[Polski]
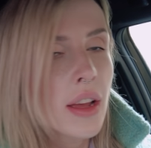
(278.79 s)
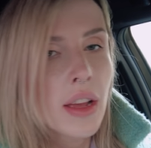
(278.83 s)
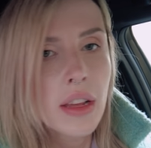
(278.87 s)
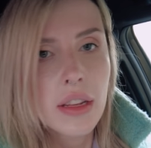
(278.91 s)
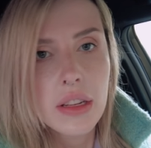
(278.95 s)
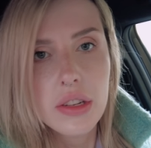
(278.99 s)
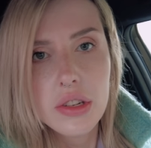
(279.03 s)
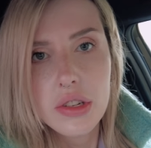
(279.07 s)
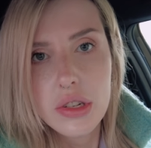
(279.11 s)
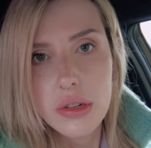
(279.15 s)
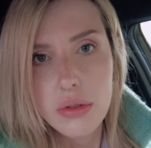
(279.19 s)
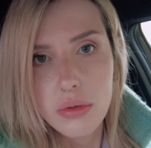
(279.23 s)

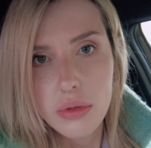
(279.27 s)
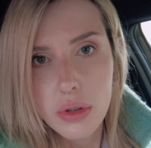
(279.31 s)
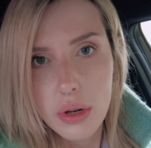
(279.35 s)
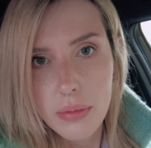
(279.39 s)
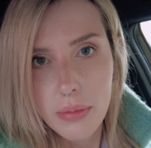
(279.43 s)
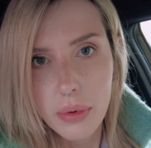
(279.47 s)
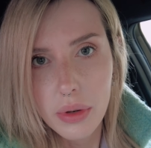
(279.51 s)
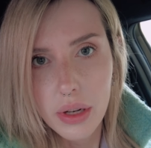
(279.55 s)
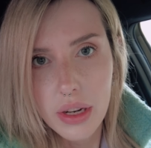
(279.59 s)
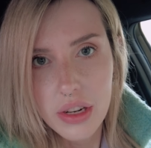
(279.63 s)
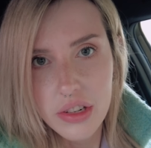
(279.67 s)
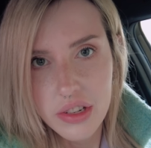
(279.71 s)
Jeszcze jutro
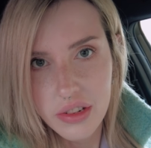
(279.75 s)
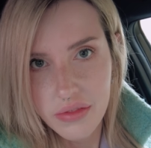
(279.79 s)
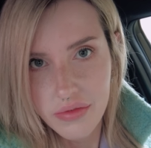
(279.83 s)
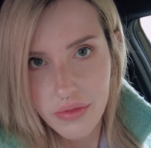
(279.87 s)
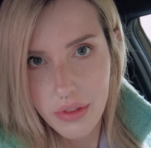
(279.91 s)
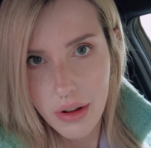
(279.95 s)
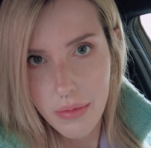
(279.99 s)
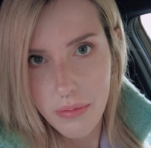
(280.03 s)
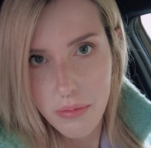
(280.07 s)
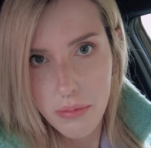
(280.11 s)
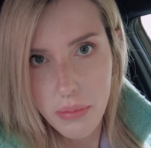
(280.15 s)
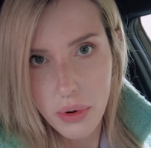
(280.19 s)
pokażę
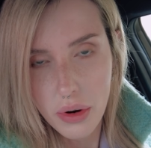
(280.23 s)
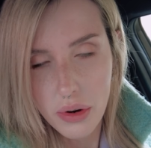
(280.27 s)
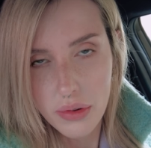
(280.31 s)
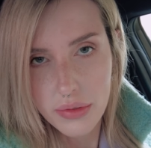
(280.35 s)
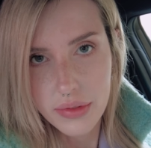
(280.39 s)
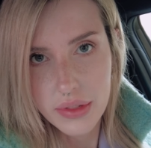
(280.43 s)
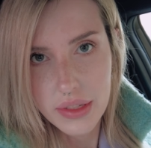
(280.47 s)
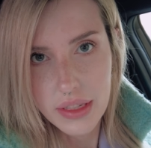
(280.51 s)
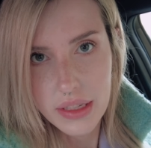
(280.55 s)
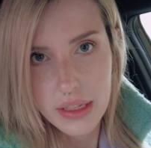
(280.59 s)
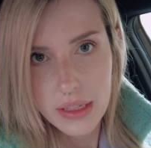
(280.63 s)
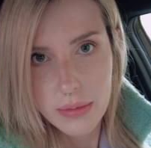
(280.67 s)
Wam
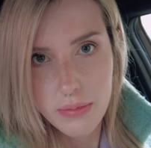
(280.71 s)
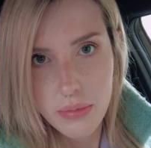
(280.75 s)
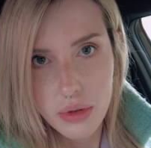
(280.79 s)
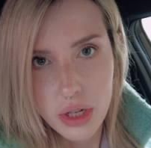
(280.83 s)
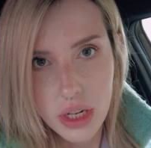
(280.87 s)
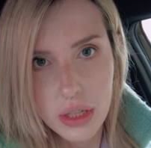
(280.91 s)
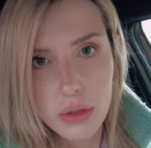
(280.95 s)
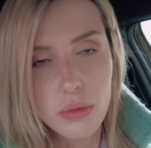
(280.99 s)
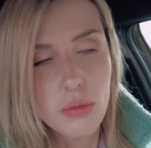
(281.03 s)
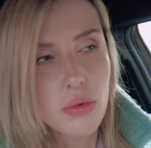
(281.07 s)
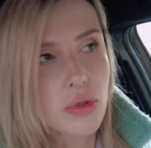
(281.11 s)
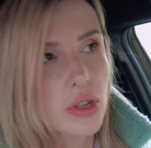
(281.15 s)
proces
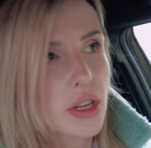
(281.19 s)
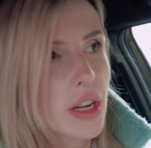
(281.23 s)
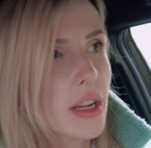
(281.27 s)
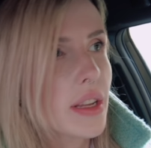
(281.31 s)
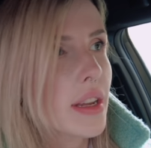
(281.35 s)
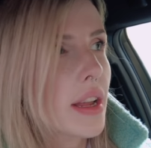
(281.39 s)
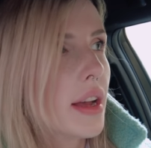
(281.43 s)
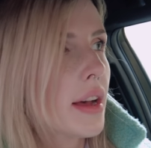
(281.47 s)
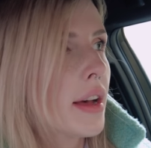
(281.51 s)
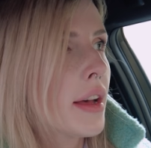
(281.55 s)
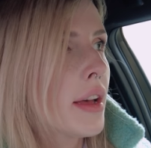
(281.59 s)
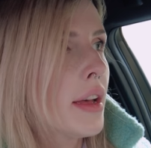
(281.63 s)

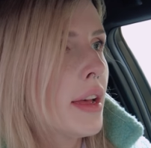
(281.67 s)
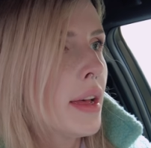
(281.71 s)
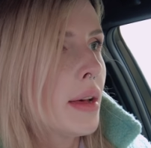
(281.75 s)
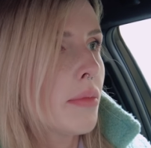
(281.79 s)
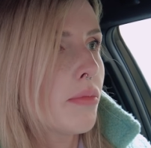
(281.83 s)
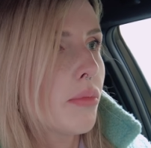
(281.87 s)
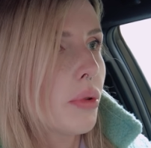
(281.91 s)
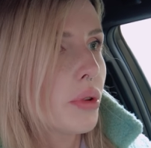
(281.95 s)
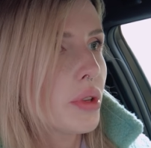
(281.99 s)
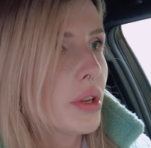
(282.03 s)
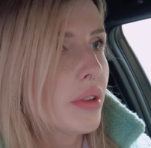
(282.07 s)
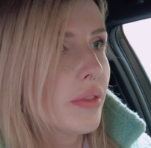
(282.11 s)
przedłużenia,
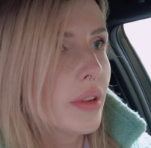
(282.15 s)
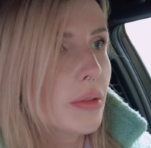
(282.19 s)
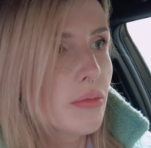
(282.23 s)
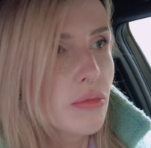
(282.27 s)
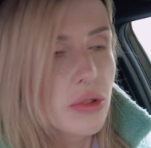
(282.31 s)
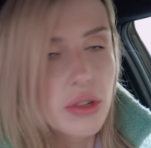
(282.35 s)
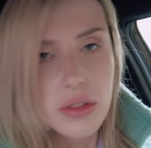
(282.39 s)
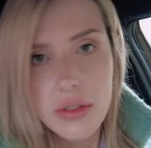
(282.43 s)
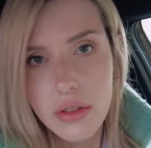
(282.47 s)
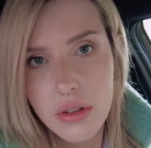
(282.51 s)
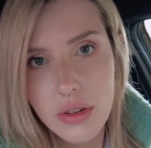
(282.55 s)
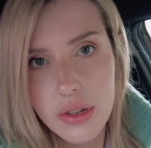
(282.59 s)
bo nie wiem,
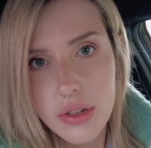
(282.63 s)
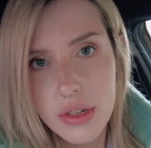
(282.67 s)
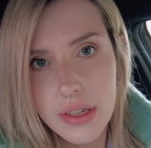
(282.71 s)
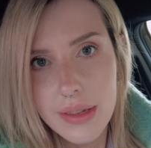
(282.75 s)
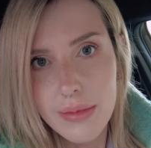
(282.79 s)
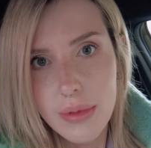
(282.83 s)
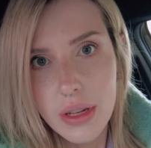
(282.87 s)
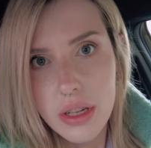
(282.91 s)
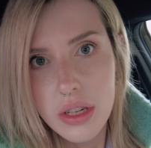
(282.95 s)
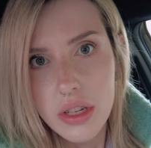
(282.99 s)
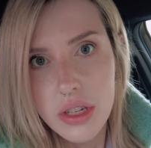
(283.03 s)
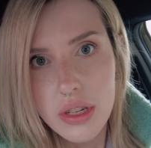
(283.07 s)
czy coś się
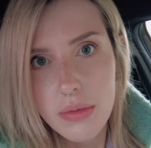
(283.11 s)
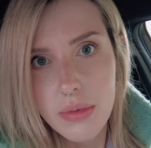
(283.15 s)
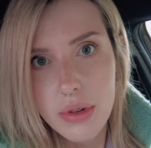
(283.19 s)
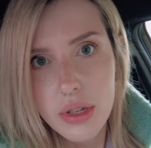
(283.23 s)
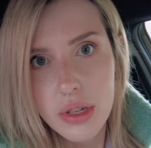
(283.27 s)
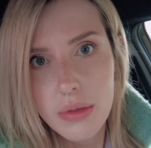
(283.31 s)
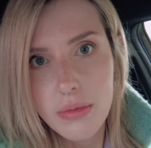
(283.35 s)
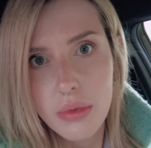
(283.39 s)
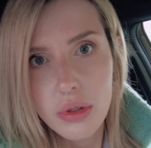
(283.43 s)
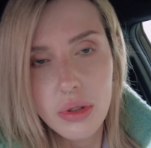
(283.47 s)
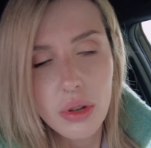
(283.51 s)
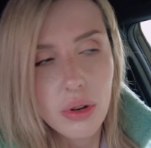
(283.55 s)
zmieni, czy
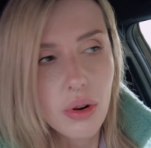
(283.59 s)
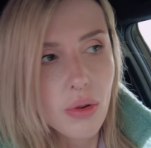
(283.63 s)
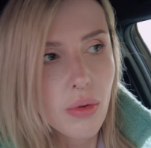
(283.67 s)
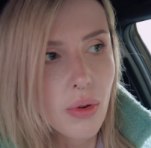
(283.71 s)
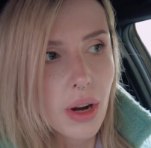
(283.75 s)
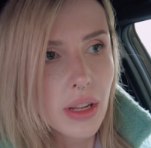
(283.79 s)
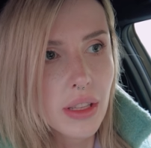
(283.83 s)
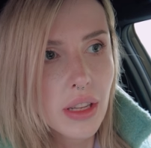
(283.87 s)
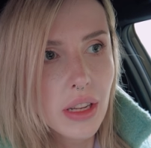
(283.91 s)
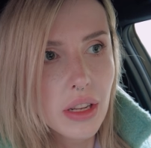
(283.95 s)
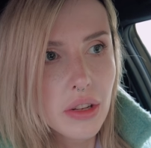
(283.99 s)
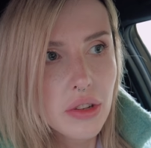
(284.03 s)
będziemy
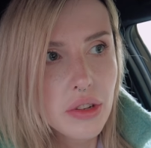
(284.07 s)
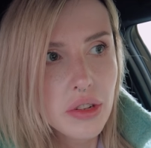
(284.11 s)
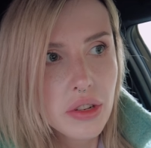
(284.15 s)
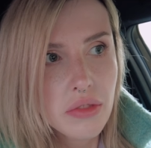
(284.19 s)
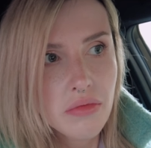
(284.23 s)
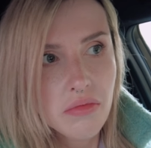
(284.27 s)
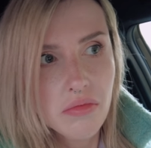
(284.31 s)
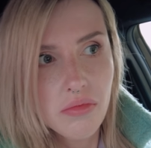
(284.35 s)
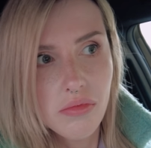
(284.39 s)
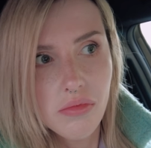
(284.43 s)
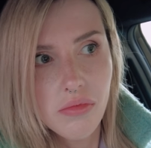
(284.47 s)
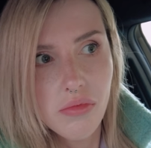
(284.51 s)
dokładać
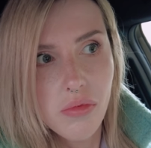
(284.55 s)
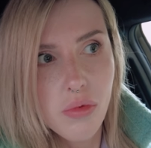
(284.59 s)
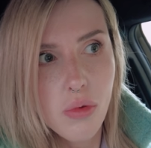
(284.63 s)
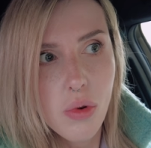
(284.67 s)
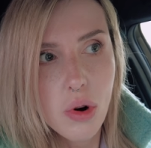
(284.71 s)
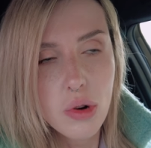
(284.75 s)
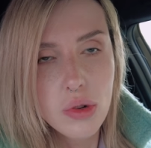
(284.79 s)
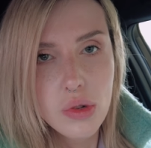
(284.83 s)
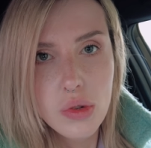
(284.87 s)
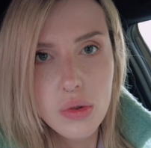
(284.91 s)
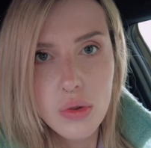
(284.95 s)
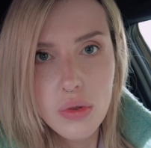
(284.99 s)

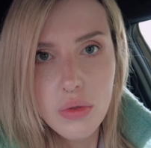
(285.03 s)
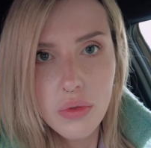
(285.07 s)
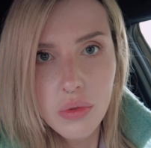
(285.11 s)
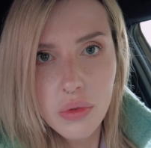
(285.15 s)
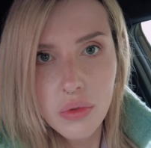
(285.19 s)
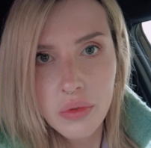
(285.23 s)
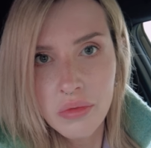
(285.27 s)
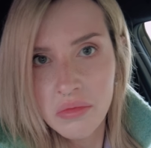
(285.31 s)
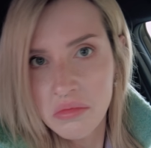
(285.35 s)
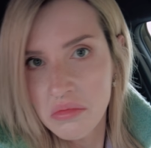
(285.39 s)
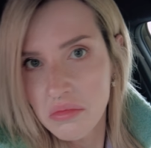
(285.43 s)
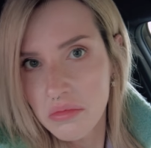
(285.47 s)
włosów,